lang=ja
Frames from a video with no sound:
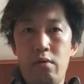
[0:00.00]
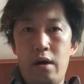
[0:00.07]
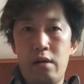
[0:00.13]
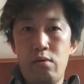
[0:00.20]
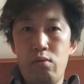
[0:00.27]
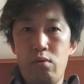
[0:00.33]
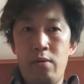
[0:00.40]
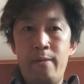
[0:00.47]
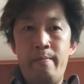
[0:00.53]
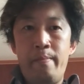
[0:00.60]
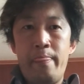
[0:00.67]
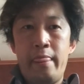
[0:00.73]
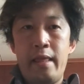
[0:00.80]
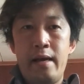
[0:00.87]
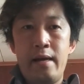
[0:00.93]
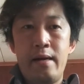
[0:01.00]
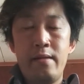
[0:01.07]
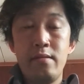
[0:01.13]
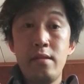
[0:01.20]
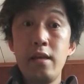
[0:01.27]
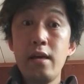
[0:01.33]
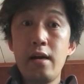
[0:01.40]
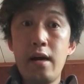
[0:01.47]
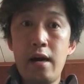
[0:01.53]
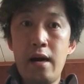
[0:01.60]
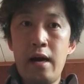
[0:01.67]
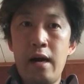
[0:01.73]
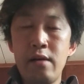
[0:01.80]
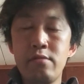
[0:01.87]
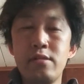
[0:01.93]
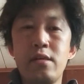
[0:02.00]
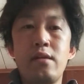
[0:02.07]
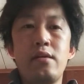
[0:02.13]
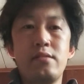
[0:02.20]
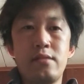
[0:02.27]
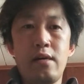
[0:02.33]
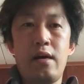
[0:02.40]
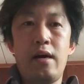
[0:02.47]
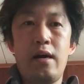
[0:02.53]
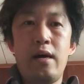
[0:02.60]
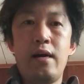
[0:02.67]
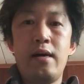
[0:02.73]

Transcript: あの、手が開くじゃないですか。